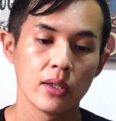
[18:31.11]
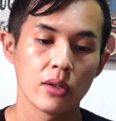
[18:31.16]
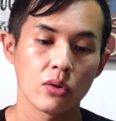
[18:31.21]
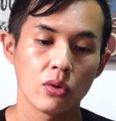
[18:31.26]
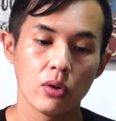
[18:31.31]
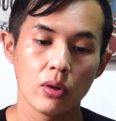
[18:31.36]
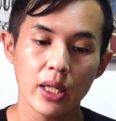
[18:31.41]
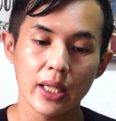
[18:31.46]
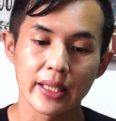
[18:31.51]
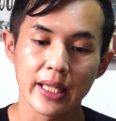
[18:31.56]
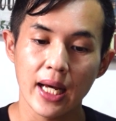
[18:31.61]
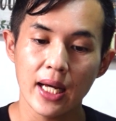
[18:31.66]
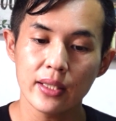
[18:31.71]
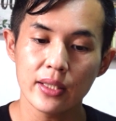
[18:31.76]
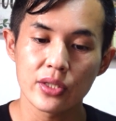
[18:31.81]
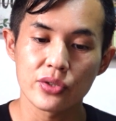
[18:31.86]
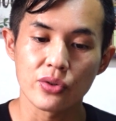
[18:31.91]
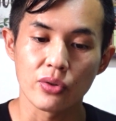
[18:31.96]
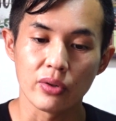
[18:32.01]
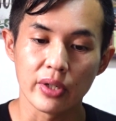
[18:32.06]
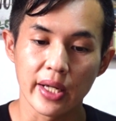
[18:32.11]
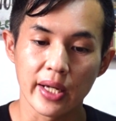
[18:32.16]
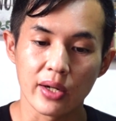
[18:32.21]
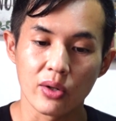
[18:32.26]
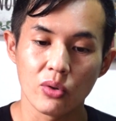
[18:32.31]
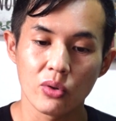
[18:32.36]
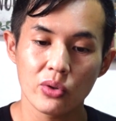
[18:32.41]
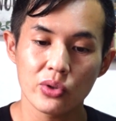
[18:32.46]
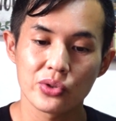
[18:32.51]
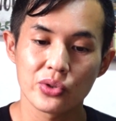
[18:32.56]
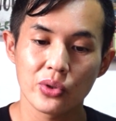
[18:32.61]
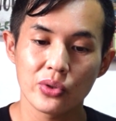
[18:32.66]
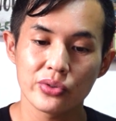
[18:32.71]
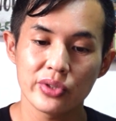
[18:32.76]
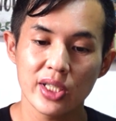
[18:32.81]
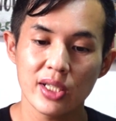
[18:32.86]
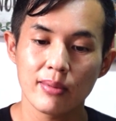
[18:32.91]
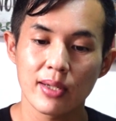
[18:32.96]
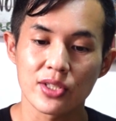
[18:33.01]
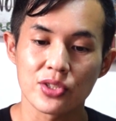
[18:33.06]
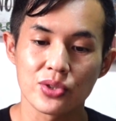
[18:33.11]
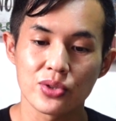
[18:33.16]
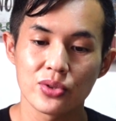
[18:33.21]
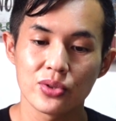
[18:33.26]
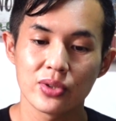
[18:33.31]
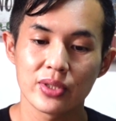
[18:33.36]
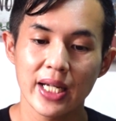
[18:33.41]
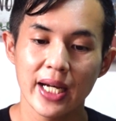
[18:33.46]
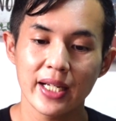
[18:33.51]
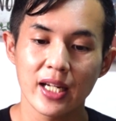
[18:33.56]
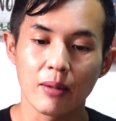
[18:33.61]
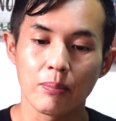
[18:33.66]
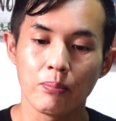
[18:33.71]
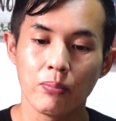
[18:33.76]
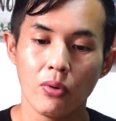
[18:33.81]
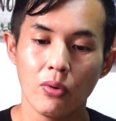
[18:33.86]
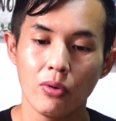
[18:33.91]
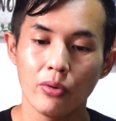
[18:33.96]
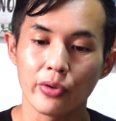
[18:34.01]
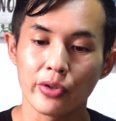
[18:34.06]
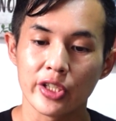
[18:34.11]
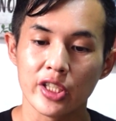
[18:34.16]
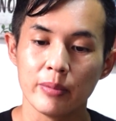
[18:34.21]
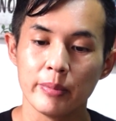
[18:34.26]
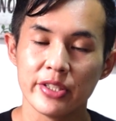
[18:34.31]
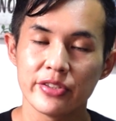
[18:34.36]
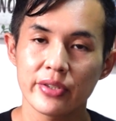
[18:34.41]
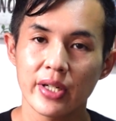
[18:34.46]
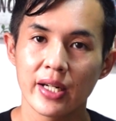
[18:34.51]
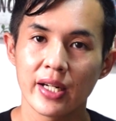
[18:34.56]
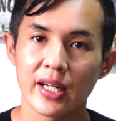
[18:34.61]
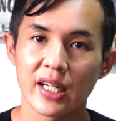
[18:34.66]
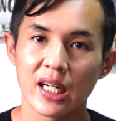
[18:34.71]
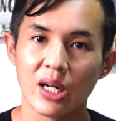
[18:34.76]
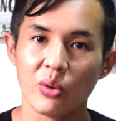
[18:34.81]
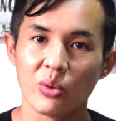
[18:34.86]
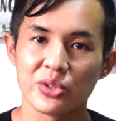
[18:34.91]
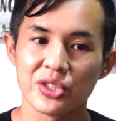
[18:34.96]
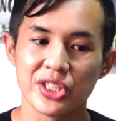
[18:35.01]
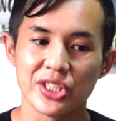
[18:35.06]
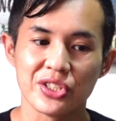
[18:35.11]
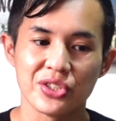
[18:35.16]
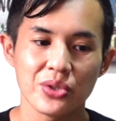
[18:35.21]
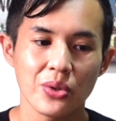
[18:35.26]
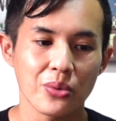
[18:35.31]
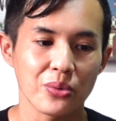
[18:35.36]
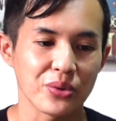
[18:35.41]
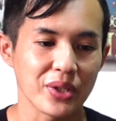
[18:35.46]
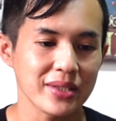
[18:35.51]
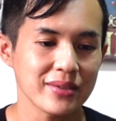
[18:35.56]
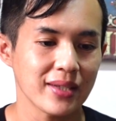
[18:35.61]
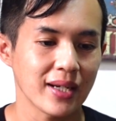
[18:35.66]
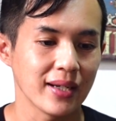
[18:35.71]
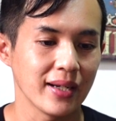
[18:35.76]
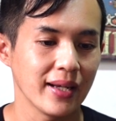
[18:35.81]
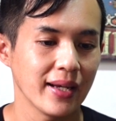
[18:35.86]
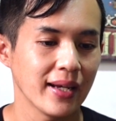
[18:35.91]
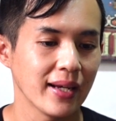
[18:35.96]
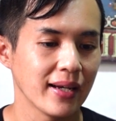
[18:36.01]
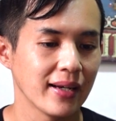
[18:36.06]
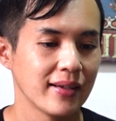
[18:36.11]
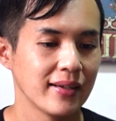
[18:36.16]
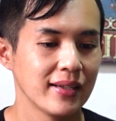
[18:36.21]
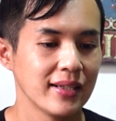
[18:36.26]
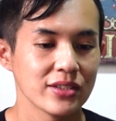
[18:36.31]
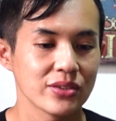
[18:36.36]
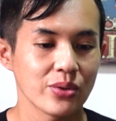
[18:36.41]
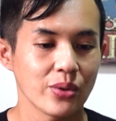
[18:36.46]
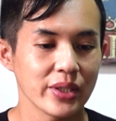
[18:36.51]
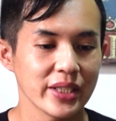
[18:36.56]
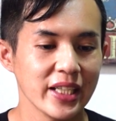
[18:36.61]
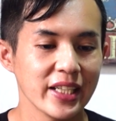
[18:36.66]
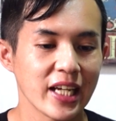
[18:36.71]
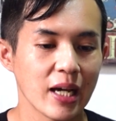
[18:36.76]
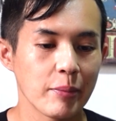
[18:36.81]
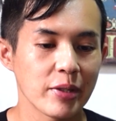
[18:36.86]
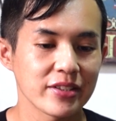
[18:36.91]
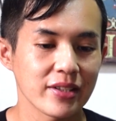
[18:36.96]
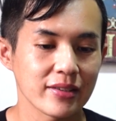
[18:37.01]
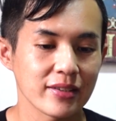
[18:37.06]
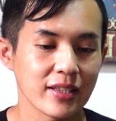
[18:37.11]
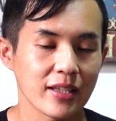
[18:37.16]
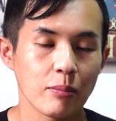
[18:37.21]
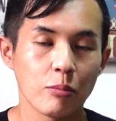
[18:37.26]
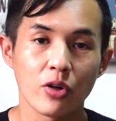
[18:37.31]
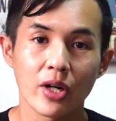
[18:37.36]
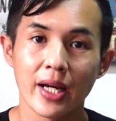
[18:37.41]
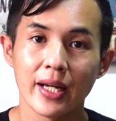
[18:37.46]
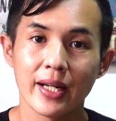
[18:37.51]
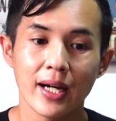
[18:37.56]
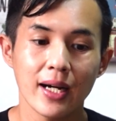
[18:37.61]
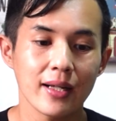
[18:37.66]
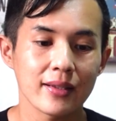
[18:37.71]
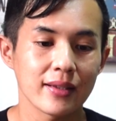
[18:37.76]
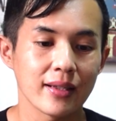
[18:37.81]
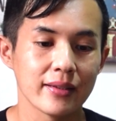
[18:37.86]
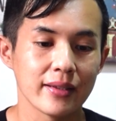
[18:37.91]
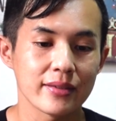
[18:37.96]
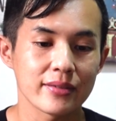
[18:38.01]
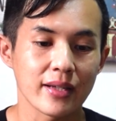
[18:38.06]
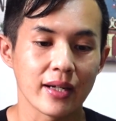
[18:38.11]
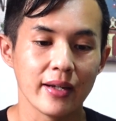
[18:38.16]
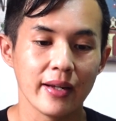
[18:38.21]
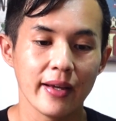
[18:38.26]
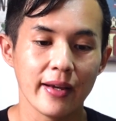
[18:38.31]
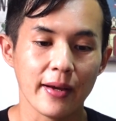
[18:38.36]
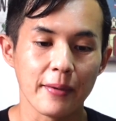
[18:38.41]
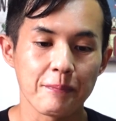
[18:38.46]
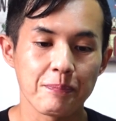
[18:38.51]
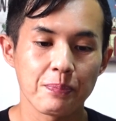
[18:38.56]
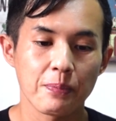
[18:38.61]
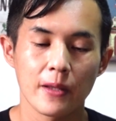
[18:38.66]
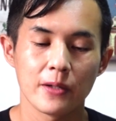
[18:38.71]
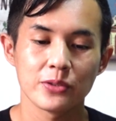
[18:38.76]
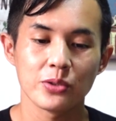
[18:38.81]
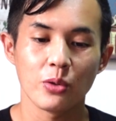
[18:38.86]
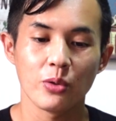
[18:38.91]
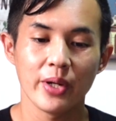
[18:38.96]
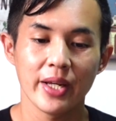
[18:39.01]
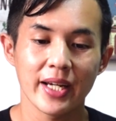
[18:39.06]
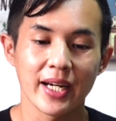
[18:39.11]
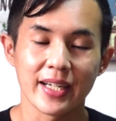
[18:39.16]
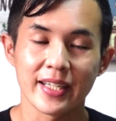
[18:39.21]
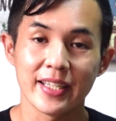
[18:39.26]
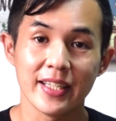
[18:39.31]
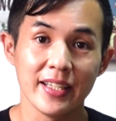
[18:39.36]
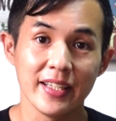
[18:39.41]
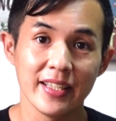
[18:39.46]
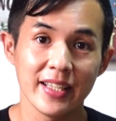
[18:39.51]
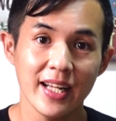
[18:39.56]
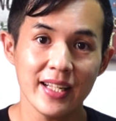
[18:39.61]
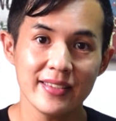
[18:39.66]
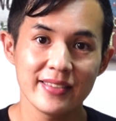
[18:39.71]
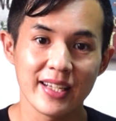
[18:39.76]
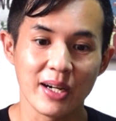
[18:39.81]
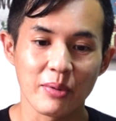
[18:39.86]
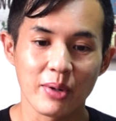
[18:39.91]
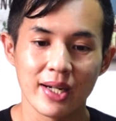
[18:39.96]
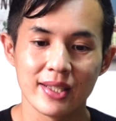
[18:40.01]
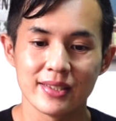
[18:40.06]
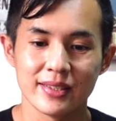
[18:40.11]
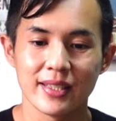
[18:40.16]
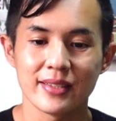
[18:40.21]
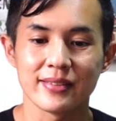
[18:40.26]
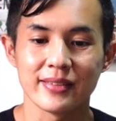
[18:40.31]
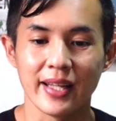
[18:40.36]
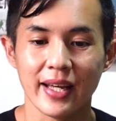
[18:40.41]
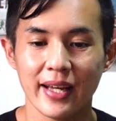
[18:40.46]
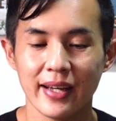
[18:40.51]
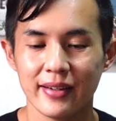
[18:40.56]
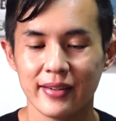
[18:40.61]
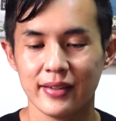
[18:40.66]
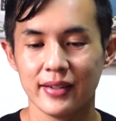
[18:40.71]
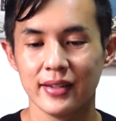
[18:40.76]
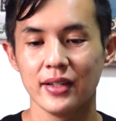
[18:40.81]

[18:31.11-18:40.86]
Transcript: これは何でしょうねこの女性は重大なポコの秘密かなんかを知っちょるんですかねそれで辞めさせてもらえなかったんですかねその辺が気になっちゃう感じですね